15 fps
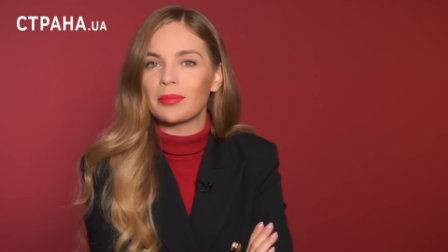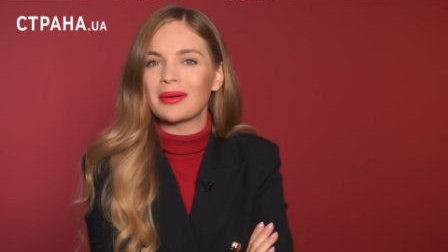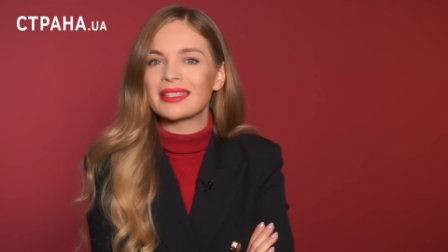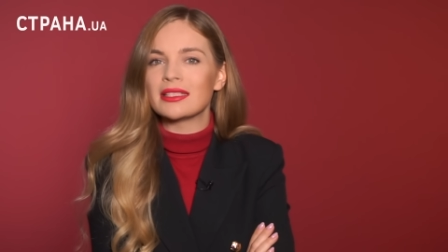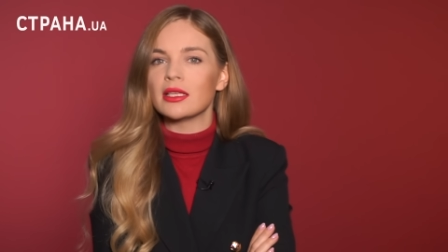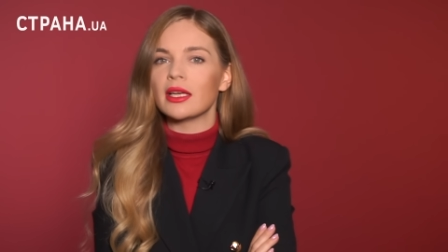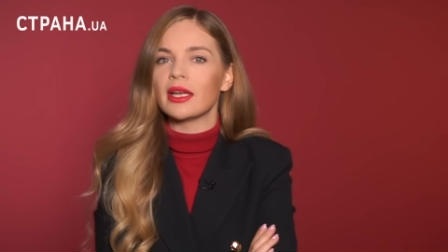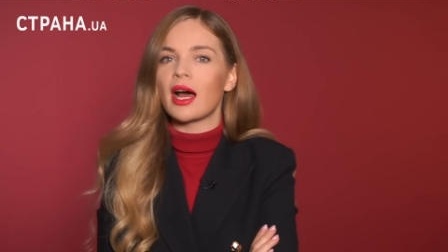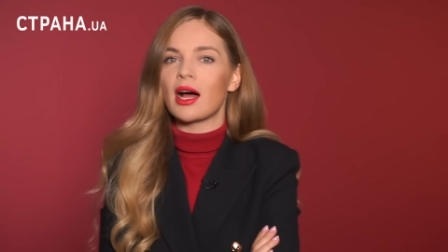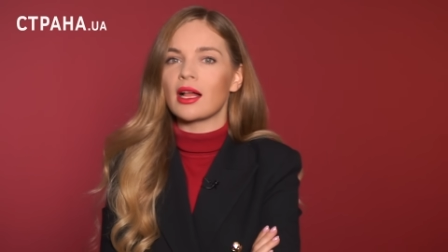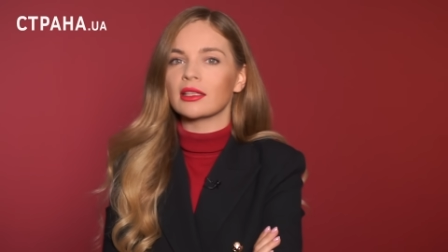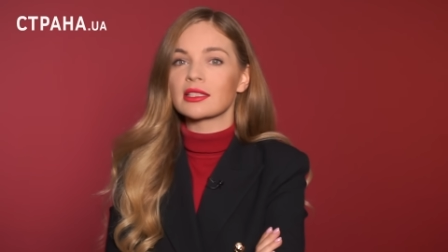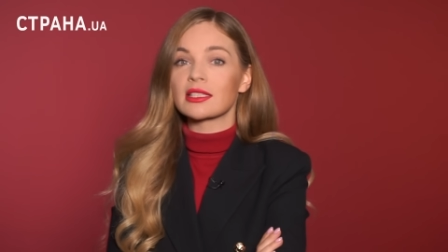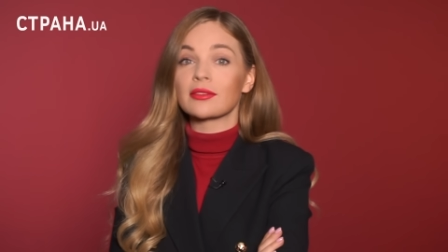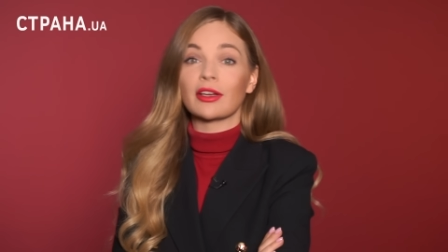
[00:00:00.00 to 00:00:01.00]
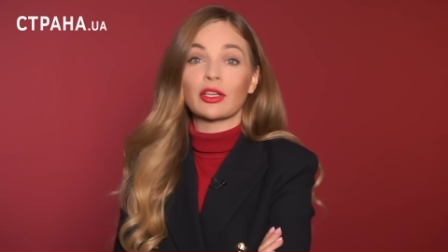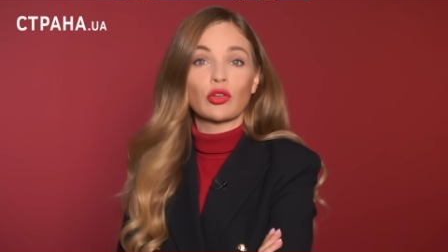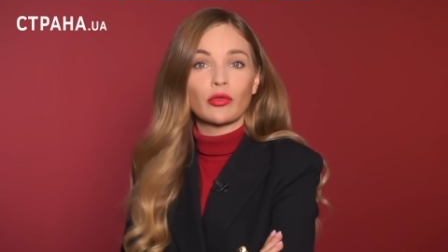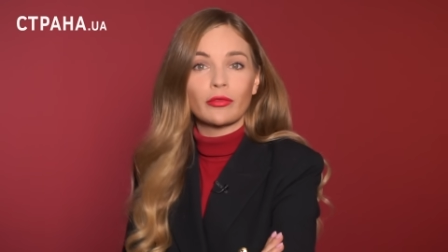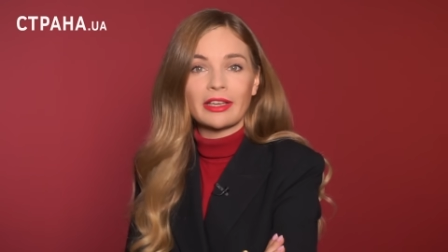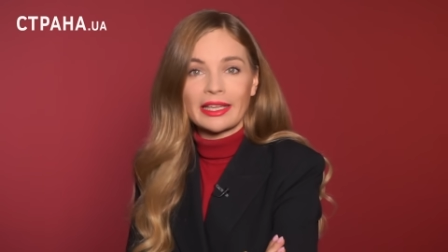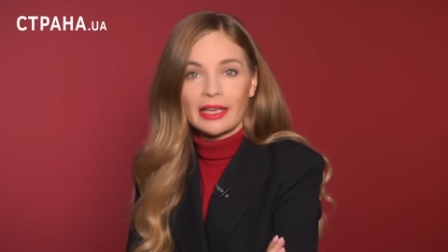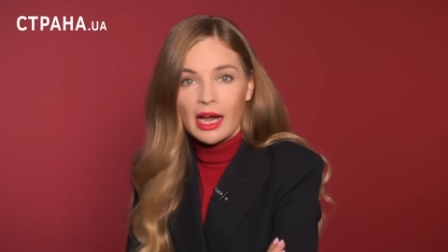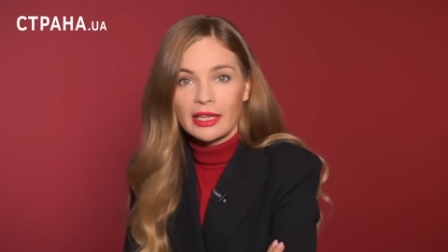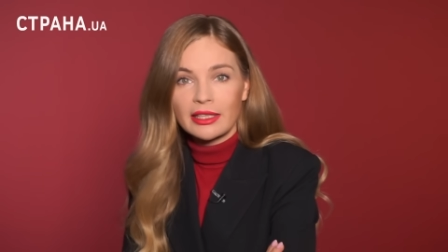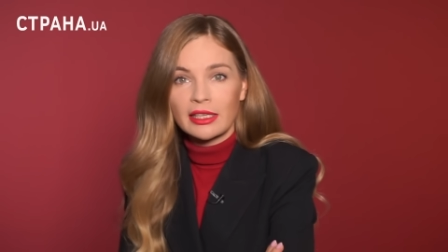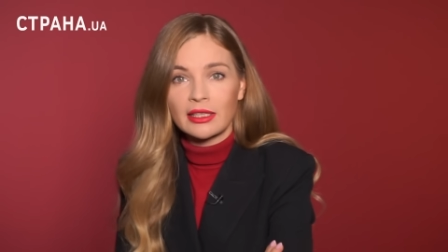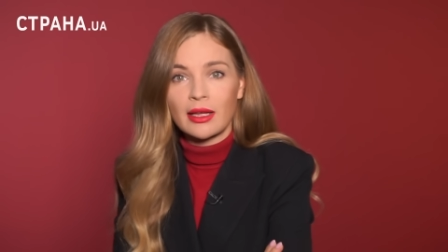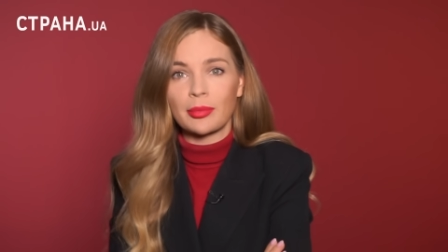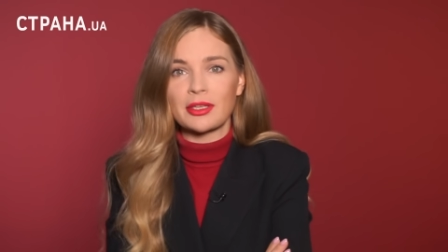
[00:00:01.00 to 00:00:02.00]
потерял свое
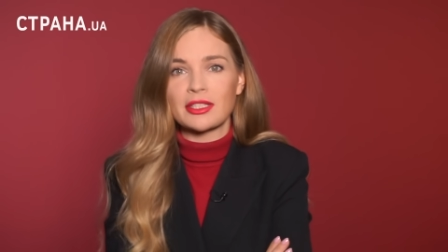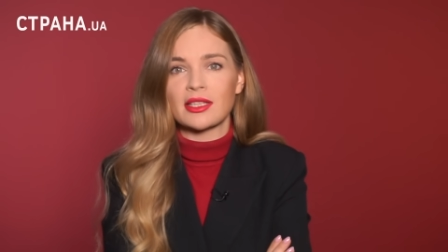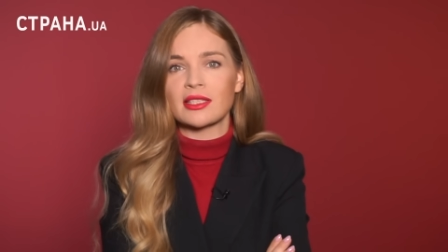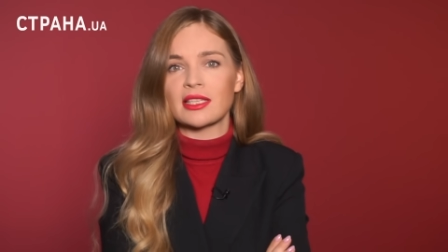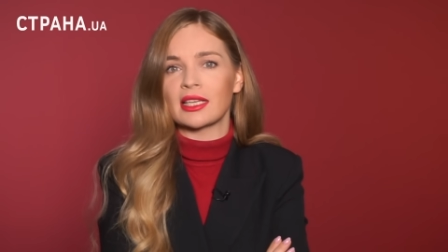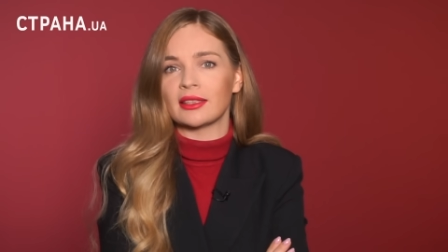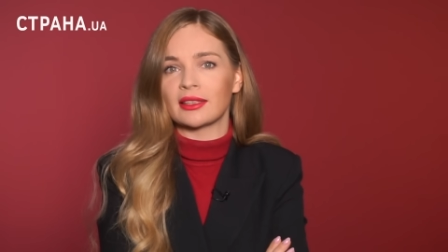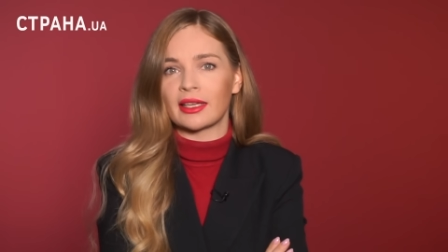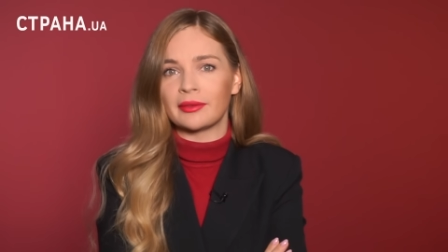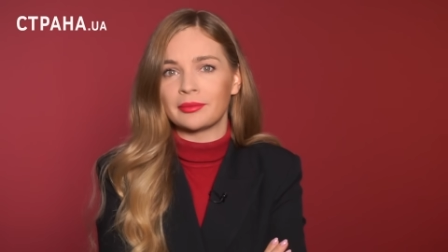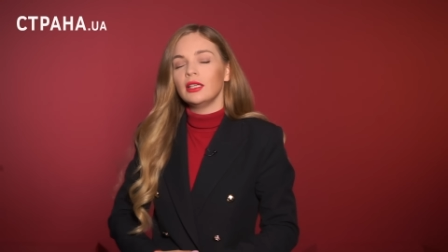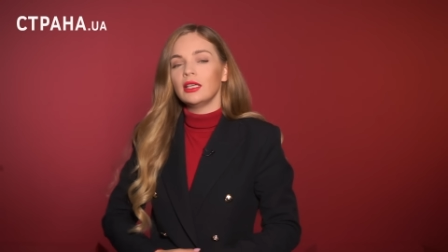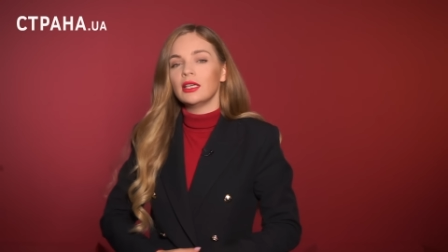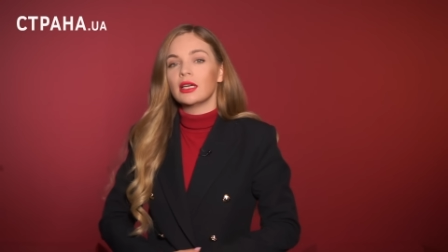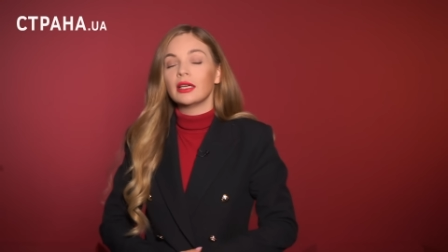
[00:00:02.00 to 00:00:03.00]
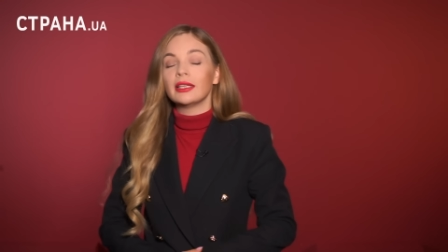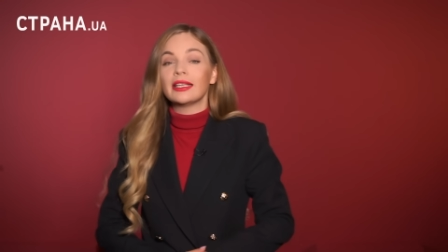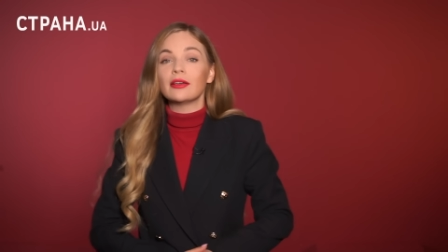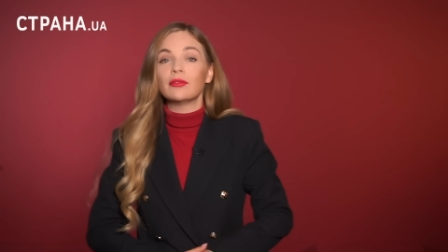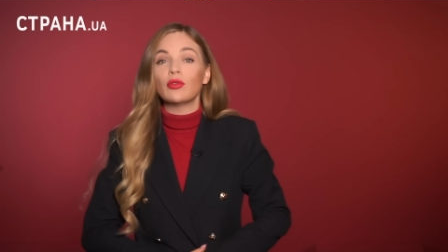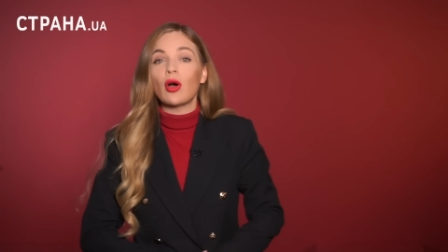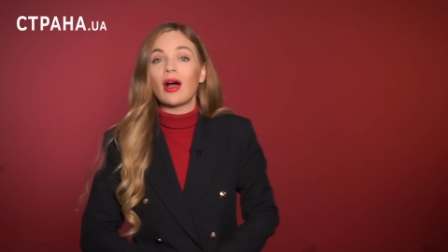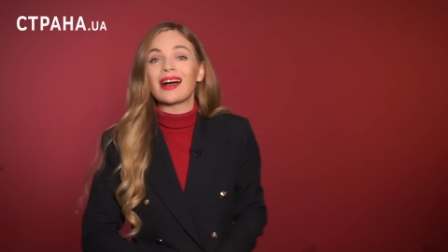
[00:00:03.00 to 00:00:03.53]
влияние на президента. И его